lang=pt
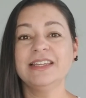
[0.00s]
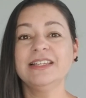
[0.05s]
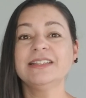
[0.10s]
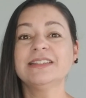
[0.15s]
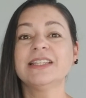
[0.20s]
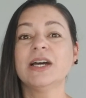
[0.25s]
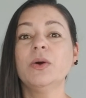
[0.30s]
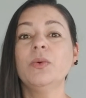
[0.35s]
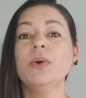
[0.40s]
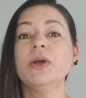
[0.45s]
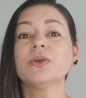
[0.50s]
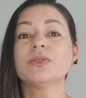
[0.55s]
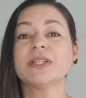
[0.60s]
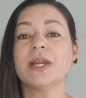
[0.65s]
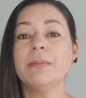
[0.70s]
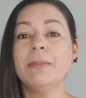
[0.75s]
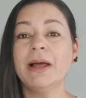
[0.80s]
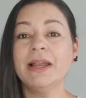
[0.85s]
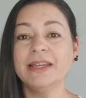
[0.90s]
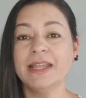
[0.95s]
então eu
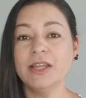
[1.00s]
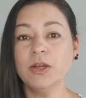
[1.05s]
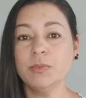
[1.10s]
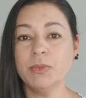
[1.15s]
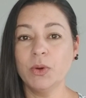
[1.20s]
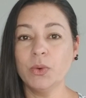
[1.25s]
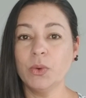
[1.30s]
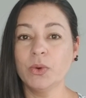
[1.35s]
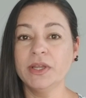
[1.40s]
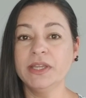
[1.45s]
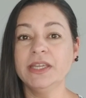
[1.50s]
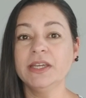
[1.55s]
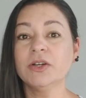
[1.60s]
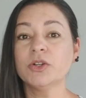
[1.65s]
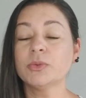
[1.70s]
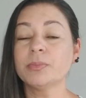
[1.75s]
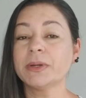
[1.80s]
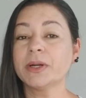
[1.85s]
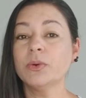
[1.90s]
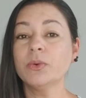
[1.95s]
trabalhei o meu
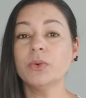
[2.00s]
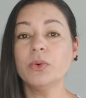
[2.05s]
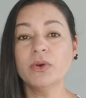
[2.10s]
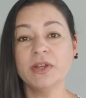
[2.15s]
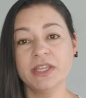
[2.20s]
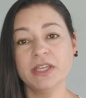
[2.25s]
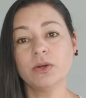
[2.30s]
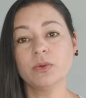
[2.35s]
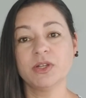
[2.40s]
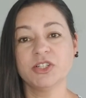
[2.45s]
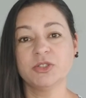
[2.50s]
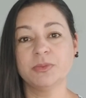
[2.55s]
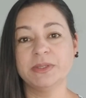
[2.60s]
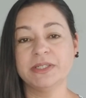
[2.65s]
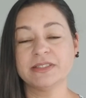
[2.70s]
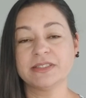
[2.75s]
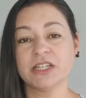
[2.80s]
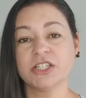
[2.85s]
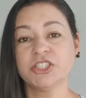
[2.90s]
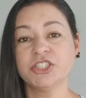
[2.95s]
currículo para um currículo
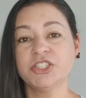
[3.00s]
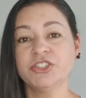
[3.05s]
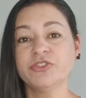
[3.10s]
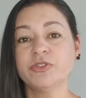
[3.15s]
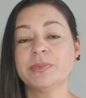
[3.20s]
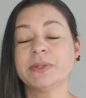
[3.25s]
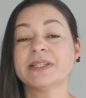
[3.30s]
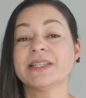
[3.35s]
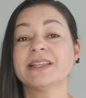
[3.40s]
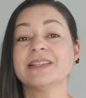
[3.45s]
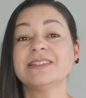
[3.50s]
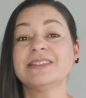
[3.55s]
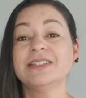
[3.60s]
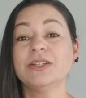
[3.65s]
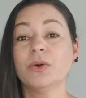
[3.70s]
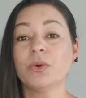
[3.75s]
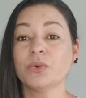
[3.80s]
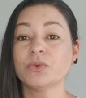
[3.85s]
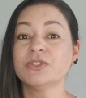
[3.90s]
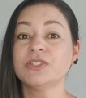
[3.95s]
administrativo para que assim
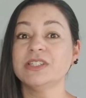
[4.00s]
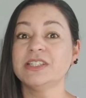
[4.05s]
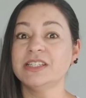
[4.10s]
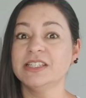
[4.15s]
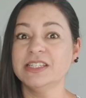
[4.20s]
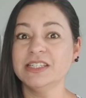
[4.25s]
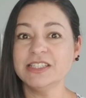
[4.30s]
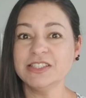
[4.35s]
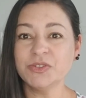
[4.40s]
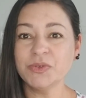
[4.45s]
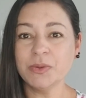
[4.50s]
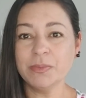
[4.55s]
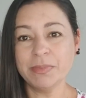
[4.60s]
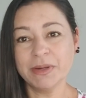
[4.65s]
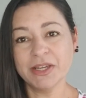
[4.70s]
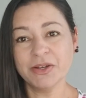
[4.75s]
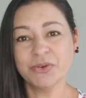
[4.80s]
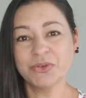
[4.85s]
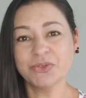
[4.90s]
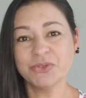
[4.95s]
eu conseguisse o um
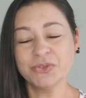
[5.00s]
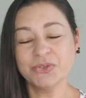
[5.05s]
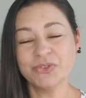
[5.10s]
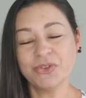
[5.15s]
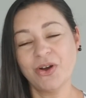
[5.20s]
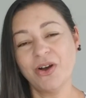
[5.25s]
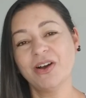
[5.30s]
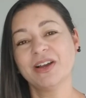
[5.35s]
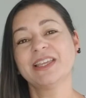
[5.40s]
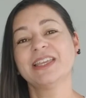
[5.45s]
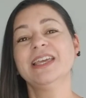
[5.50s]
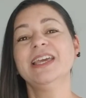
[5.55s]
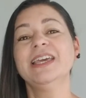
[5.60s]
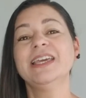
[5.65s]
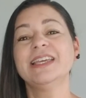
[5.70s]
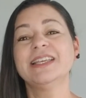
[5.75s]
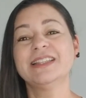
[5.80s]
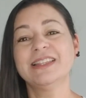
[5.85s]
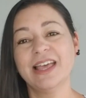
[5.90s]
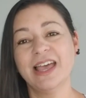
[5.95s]
emprego no NOC
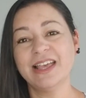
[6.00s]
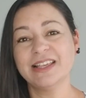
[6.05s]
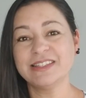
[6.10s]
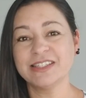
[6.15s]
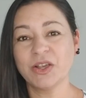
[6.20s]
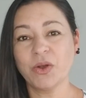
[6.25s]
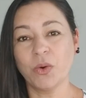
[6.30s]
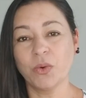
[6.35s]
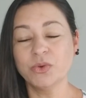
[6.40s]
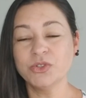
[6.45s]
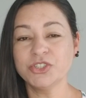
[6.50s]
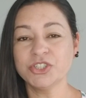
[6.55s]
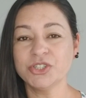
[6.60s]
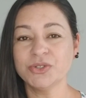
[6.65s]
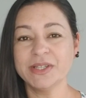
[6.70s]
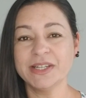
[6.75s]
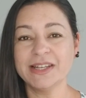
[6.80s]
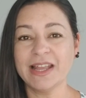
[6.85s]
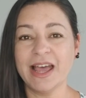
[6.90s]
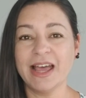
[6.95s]
e desse
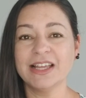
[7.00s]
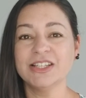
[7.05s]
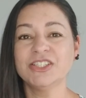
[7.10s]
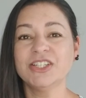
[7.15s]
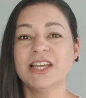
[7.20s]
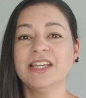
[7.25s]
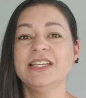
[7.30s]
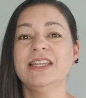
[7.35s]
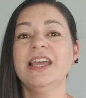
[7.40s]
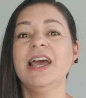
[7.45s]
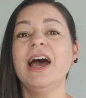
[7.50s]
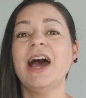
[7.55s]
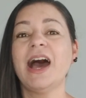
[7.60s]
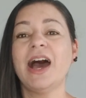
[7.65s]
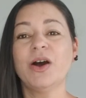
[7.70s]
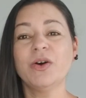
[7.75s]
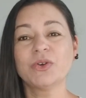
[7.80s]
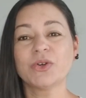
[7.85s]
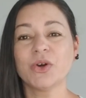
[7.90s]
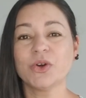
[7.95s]
continuidade aí
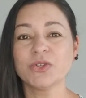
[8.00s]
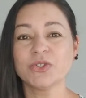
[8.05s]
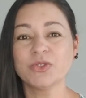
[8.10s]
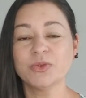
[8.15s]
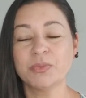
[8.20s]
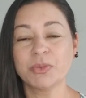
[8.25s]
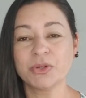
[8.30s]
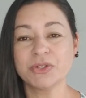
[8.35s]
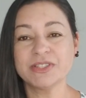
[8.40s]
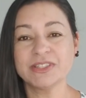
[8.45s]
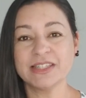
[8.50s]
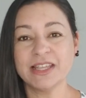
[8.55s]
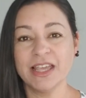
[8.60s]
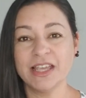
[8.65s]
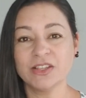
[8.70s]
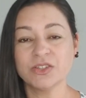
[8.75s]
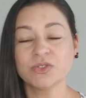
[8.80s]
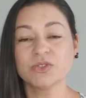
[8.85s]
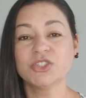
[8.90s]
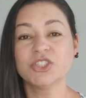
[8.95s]
ao nosso
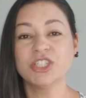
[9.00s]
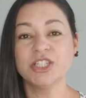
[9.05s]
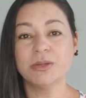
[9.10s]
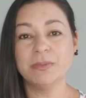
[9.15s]
processo de